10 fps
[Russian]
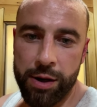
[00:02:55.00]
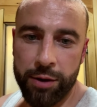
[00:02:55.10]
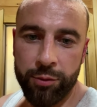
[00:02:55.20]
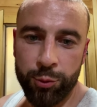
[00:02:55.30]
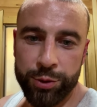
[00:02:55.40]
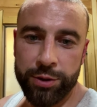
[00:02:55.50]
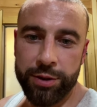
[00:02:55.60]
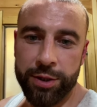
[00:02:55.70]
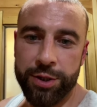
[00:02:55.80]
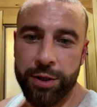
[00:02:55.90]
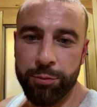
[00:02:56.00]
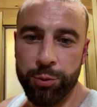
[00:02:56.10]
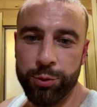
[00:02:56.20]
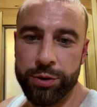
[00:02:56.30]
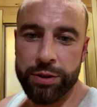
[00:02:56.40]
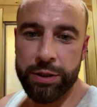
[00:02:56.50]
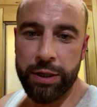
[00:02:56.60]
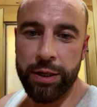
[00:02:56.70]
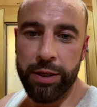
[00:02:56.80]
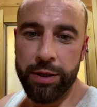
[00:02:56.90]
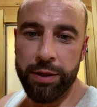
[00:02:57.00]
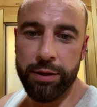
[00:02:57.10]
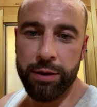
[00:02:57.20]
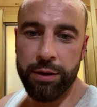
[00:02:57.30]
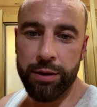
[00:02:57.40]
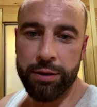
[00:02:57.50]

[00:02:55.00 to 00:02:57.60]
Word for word: Как вкусно ты ешь арбуз. Елен...